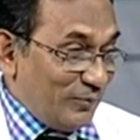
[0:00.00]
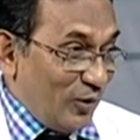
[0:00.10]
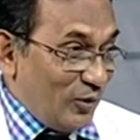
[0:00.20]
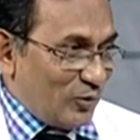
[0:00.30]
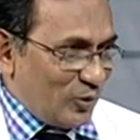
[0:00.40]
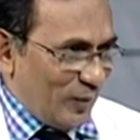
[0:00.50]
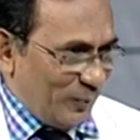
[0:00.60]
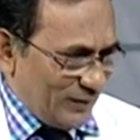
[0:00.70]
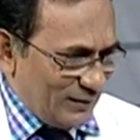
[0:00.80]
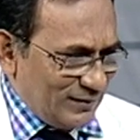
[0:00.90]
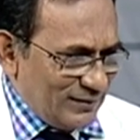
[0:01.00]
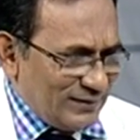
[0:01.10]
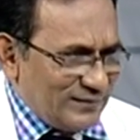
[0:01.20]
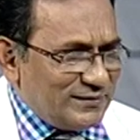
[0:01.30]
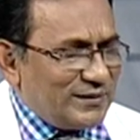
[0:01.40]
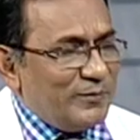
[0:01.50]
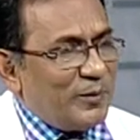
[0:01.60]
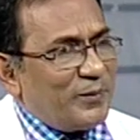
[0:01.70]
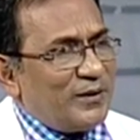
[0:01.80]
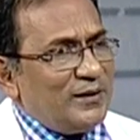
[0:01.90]
ভয়ঙ্কর ব্যাপার যে কি
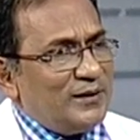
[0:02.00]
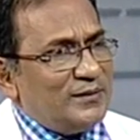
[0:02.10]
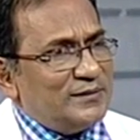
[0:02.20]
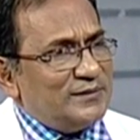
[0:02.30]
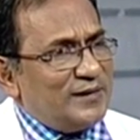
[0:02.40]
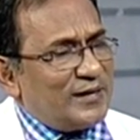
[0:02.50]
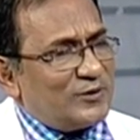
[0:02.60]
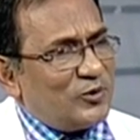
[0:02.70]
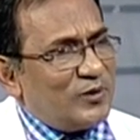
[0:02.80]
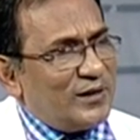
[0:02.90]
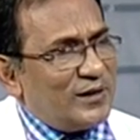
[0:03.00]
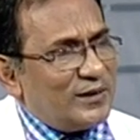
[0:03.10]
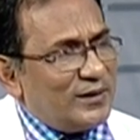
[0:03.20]
ব্যাপার যে এক ধরনের